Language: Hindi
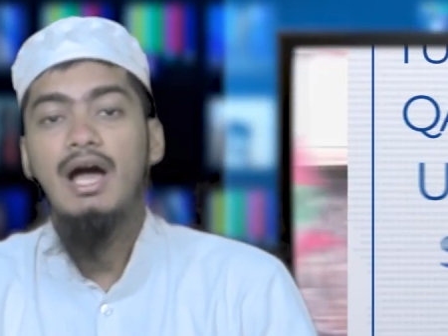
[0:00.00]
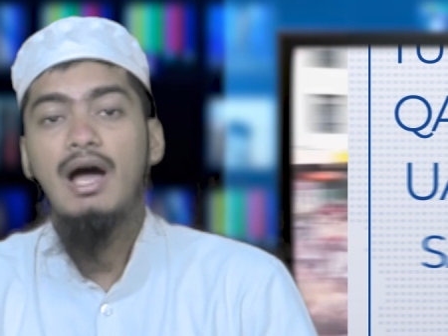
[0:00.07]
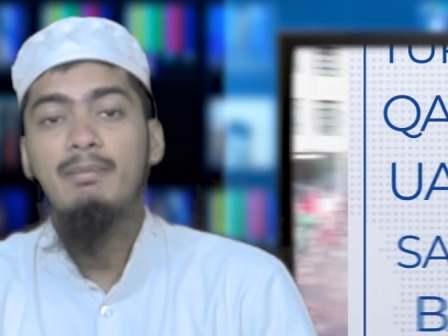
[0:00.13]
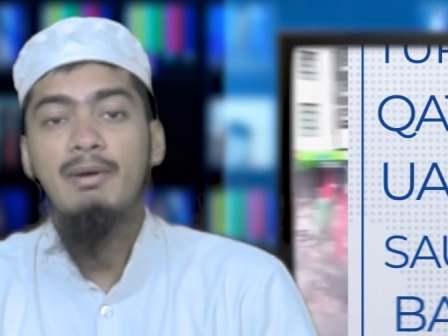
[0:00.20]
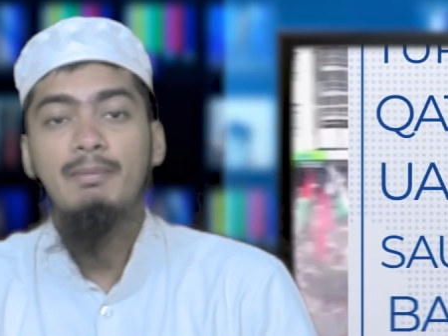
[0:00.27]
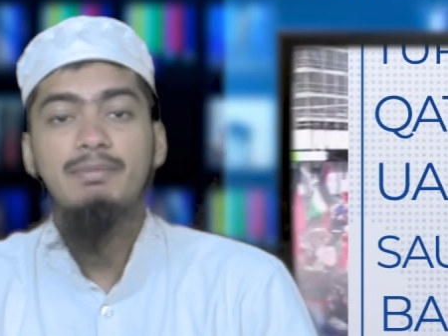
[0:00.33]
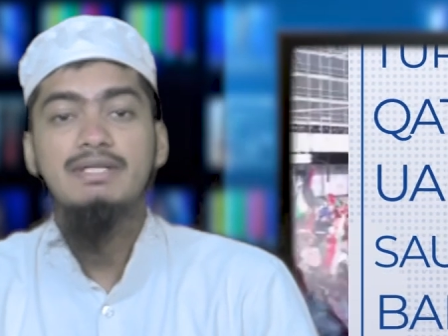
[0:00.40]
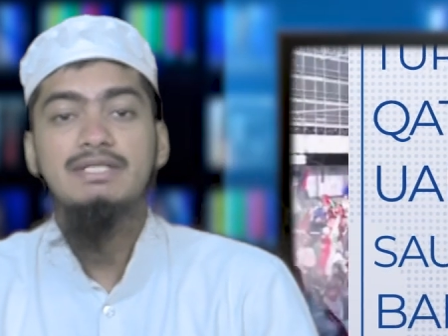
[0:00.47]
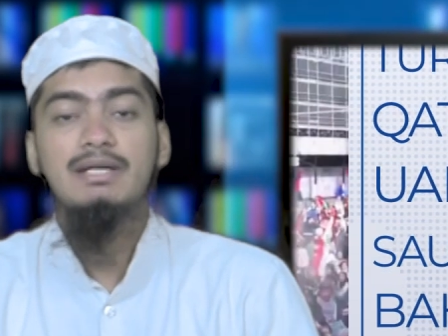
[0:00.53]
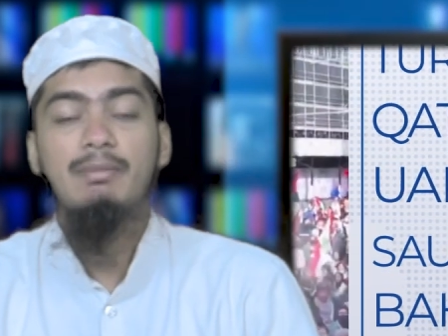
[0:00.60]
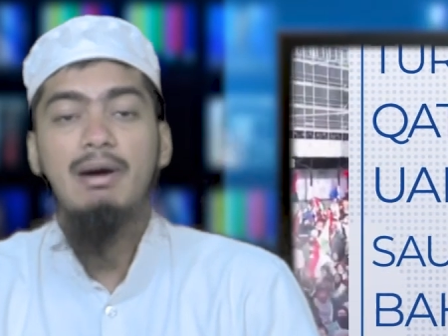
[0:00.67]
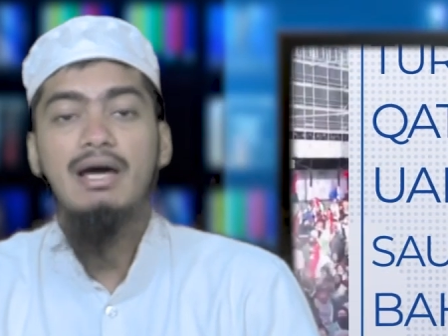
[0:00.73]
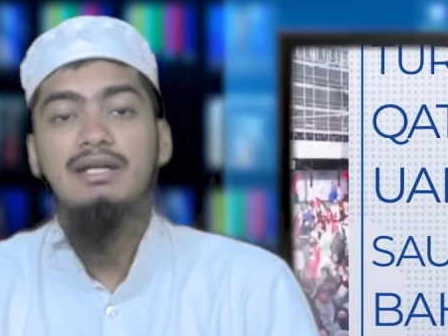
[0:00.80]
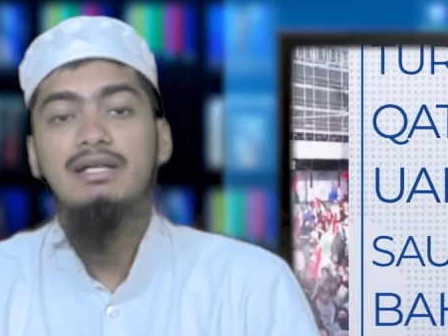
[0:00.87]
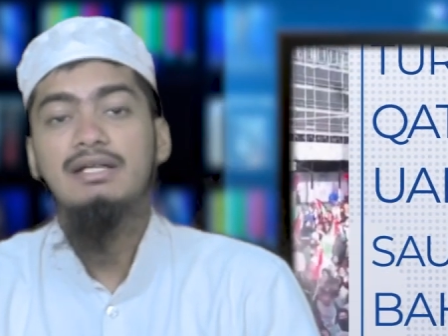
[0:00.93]
हम अपनी
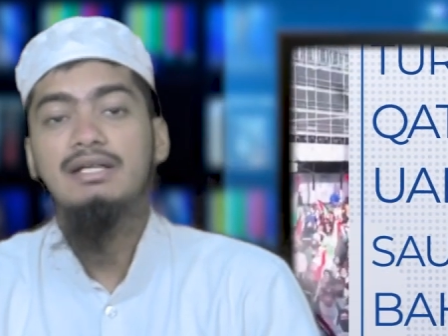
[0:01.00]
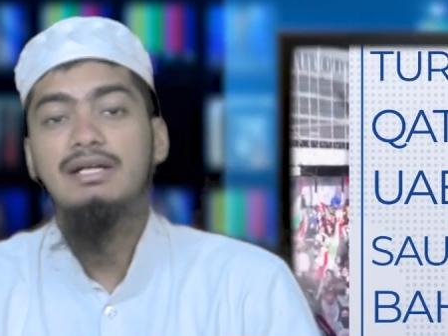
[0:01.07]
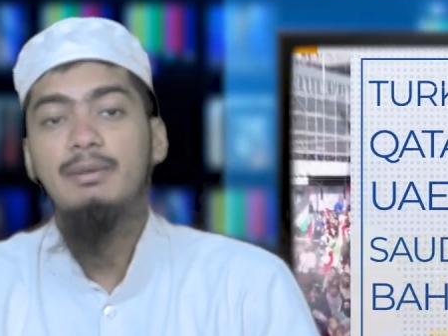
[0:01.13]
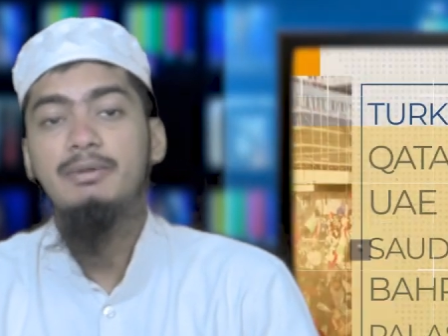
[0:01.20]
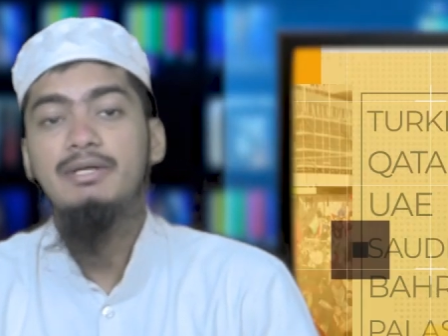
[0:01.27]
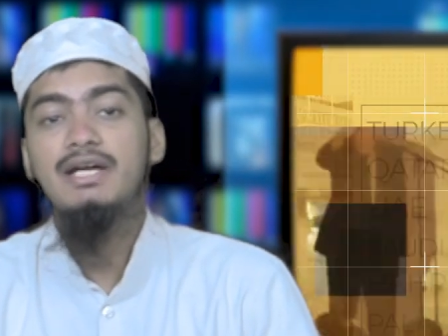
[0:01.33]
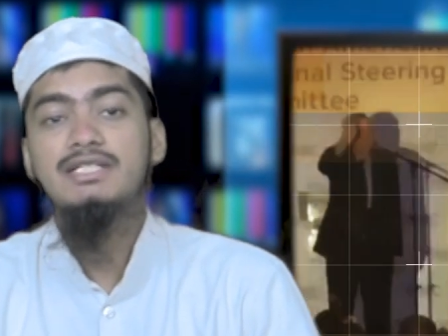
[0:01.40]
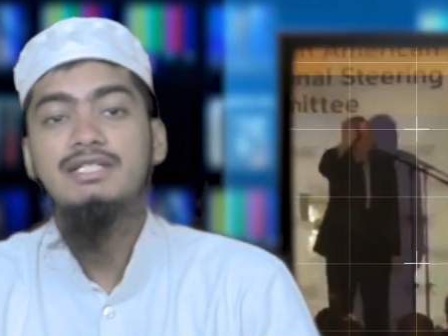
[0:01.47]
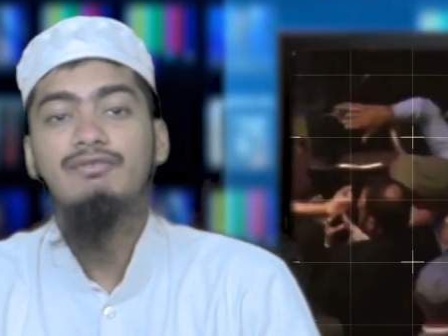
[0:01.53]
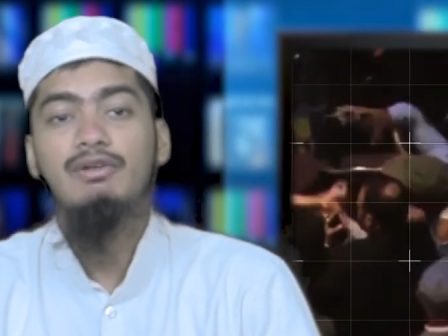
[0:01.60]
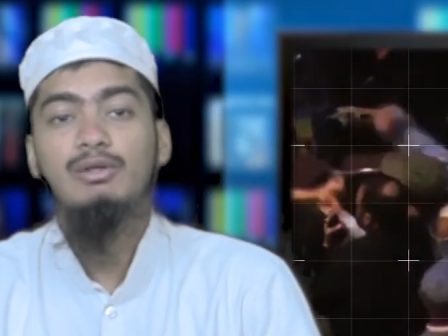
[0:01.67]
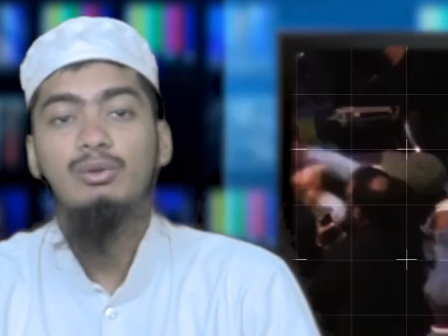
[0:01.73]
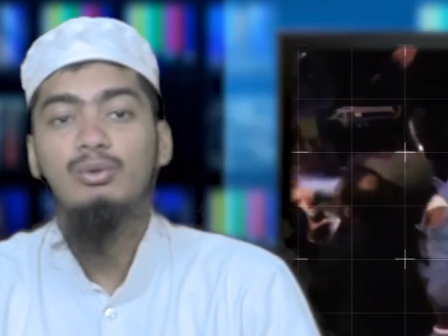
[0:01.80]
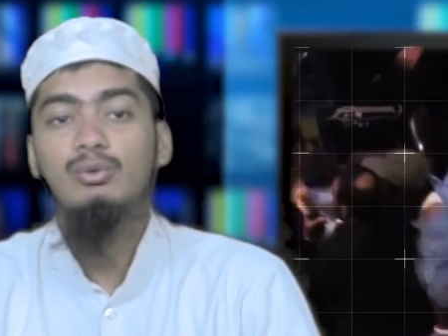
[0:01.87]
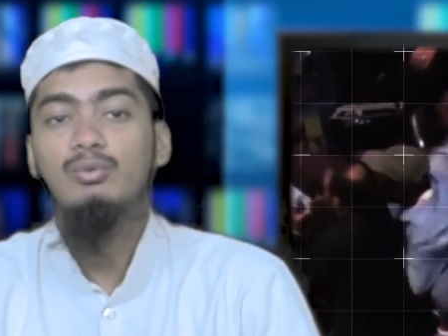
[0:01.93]
ज़बान इन कमीना
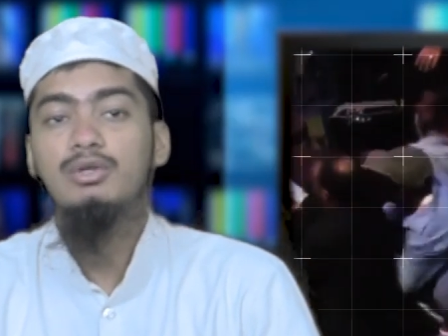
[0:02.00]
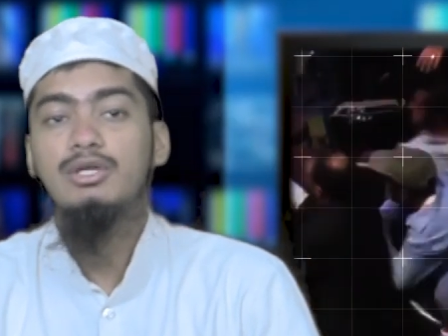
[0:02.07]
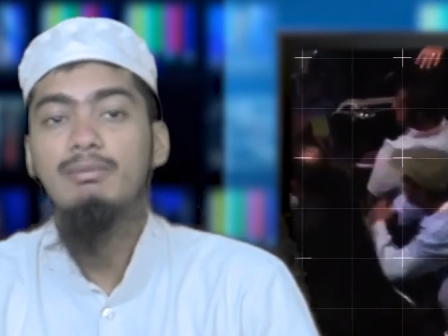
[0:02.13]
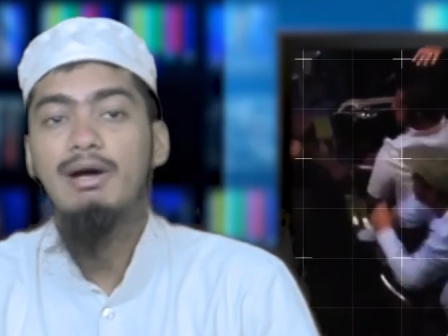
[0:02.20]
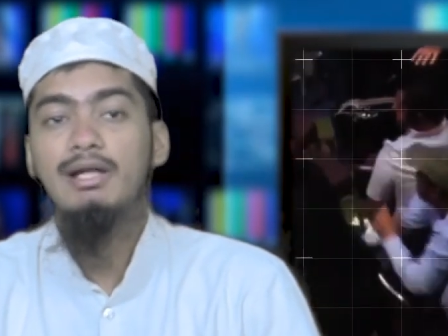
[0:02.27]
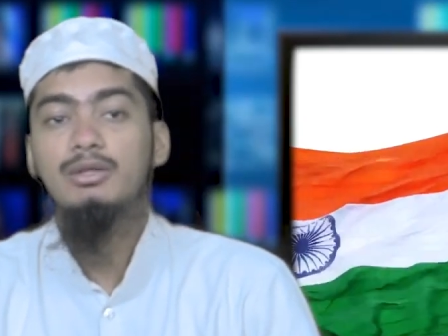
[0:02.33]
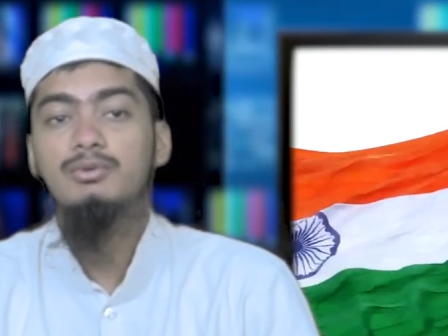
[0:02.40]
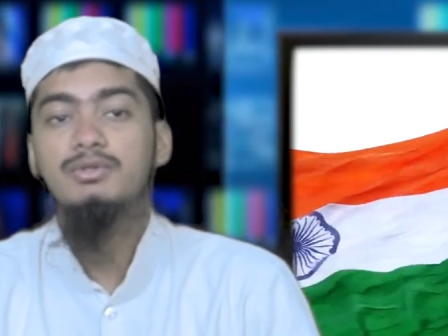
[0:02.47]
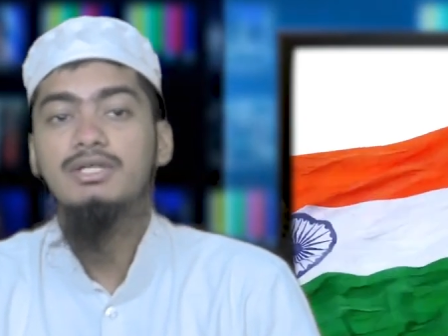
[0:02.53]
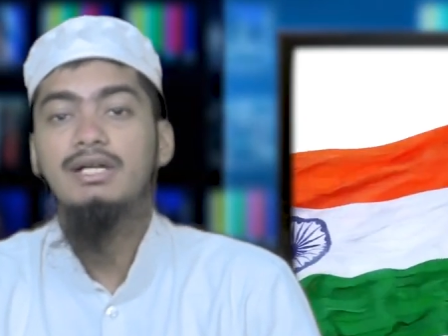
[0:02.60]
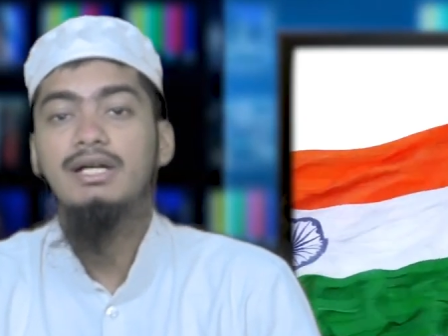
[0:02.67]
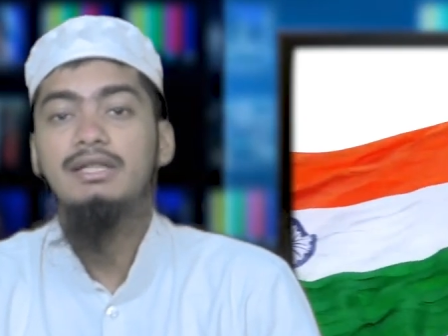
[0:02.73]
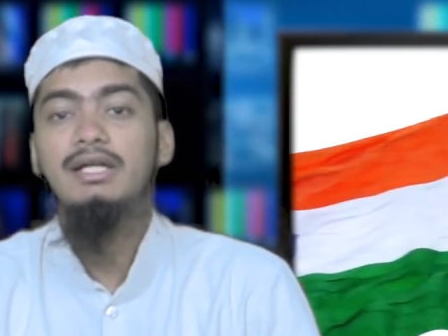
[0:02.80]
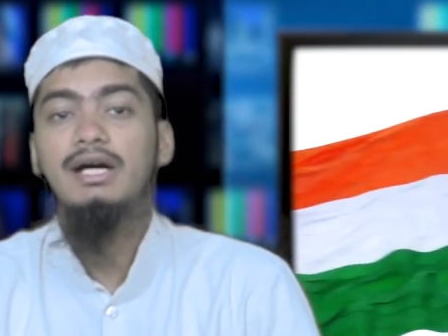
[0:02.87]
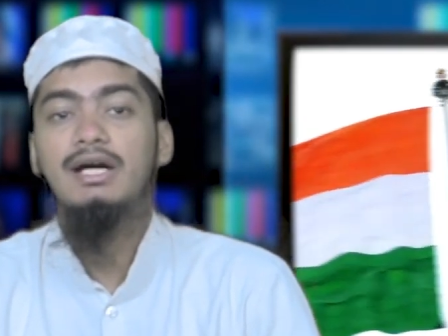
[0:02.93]
सिफत लोगों की बातों से
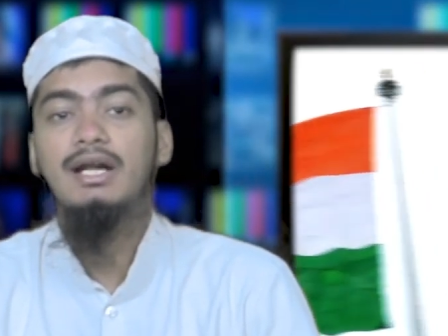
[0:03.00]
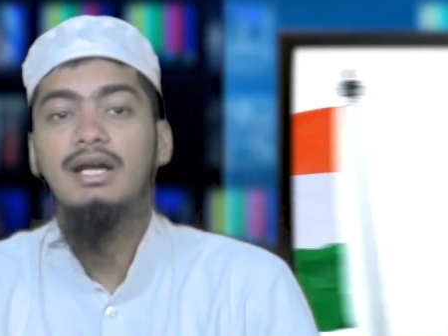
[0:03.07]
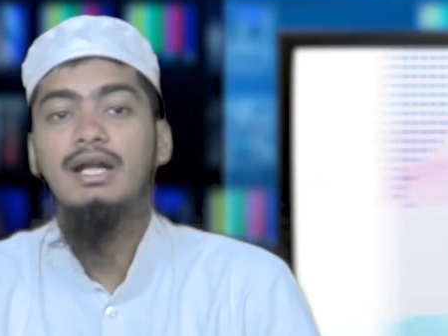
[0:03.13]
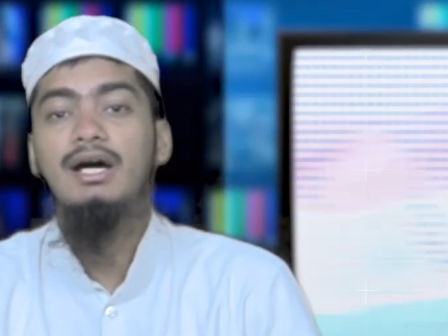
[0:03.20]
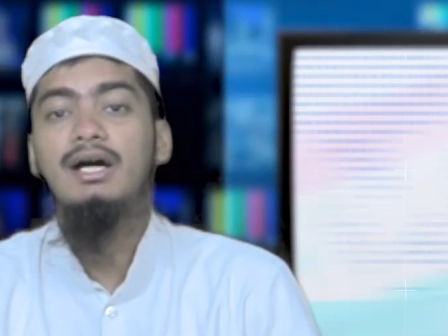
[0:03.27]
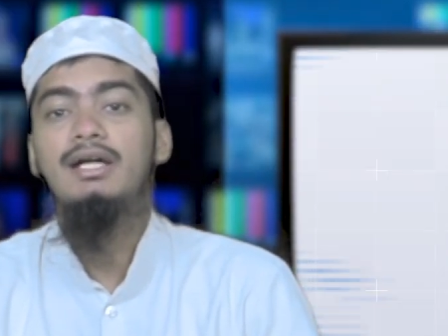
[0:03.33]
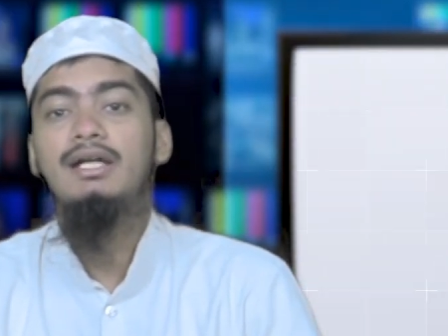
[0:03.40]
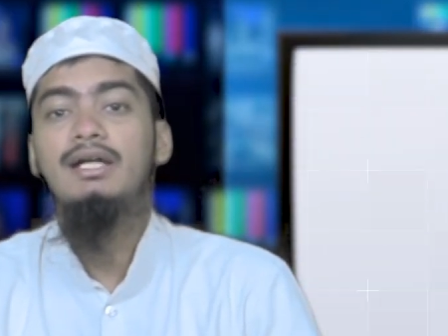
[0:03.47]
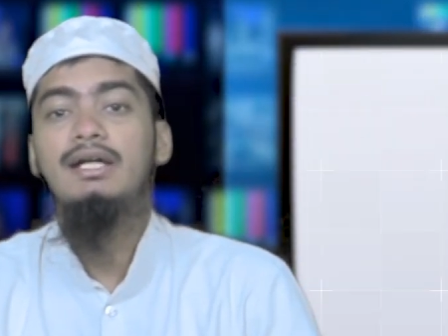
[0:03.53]
गंदा करना